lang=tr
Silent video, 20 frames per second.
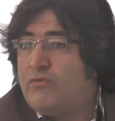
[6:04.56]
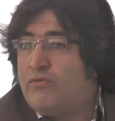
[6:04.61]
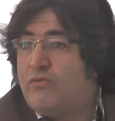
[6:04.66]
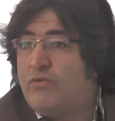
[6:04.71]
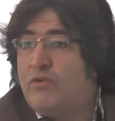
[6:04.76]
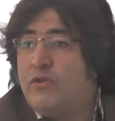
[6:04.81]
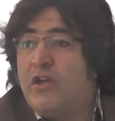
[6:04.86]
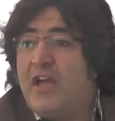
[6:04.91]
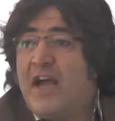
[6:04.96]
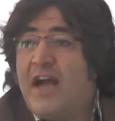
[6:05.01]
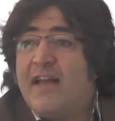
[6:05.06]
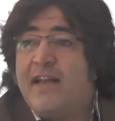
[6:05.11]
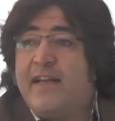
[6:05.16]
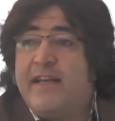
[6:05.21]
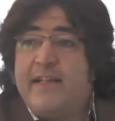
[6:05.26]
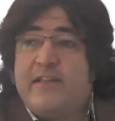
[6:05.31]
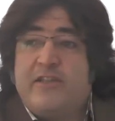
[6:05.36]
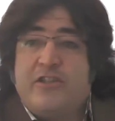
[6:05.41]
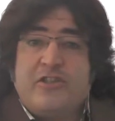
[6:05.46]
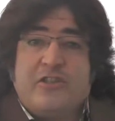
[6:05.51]
dünyalı
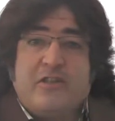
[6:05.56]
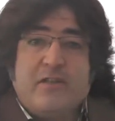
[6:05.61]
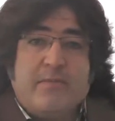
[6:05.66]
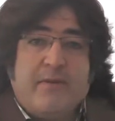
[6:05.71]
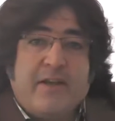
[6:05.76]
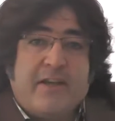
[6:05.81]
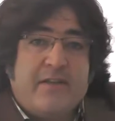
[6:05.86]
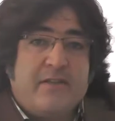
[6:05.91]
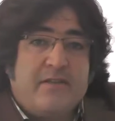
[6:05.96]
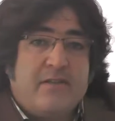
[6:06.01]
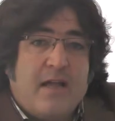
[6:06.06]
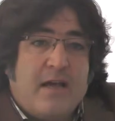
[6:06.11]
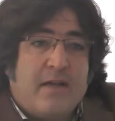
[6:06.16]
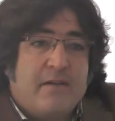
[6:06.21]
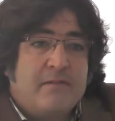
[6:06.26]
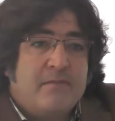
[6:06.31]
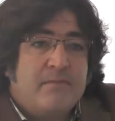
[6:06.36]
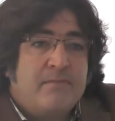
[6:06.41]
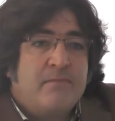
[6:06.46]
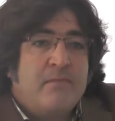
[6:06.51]
yetiştirmek ister.
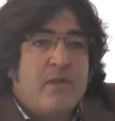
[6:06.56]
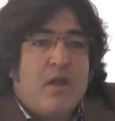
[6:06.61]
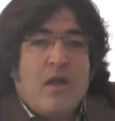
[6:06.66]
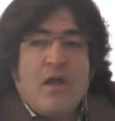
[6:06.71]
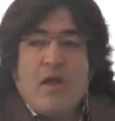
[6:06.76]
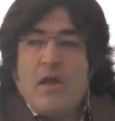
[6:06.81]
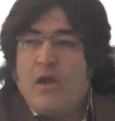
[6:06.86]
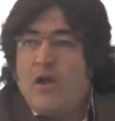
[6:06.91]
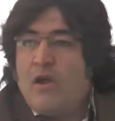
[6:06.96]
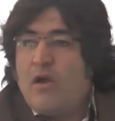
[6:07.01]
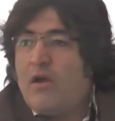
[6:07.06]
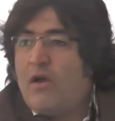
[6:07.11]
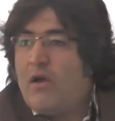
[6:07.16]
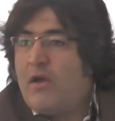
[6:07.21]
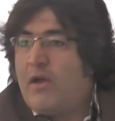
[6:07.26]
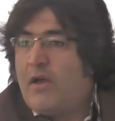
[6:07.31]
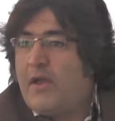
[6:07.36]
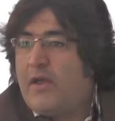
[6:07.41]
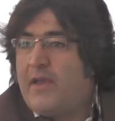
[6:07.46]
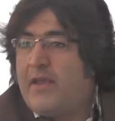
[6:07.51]

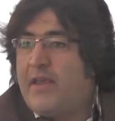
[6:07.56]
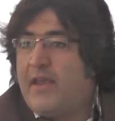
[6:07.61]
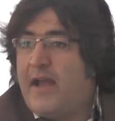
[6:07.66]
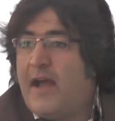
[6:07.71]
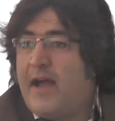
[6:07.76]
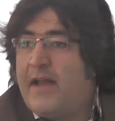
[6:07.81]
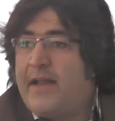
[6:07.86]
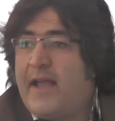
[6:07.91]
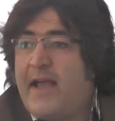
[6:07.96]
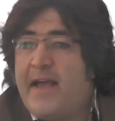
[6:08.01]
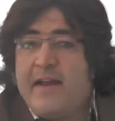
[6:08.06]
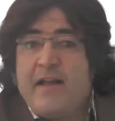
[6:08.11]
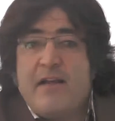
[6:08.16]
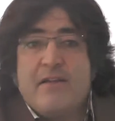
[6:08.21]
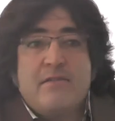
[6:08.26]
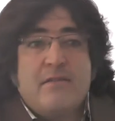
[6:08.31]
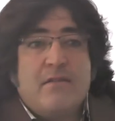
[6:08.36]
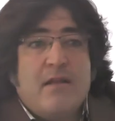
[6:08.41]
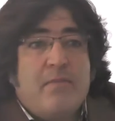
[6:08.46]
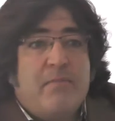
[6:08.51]
Yani en
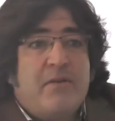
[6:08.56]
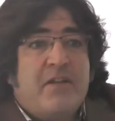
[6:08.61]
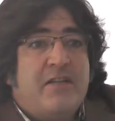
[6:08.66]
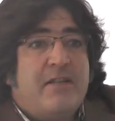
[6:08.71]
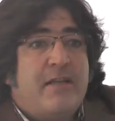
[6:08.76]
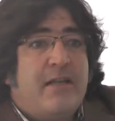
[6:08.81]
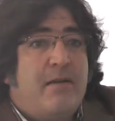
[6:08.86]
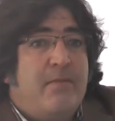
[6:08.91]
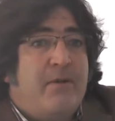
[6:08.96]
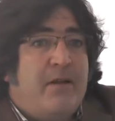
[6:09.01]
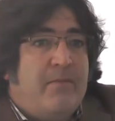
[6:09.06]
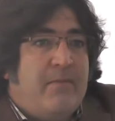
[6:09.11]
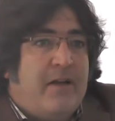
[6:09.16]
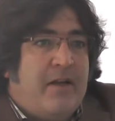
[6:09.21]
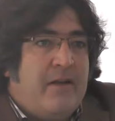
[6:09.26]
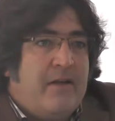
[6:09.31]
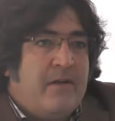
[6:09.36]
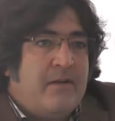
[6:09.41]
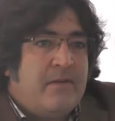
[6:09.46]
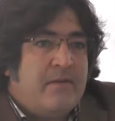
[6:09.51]
azından bir dil
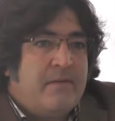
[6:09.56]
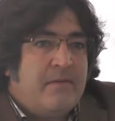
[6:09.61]
bilmeli.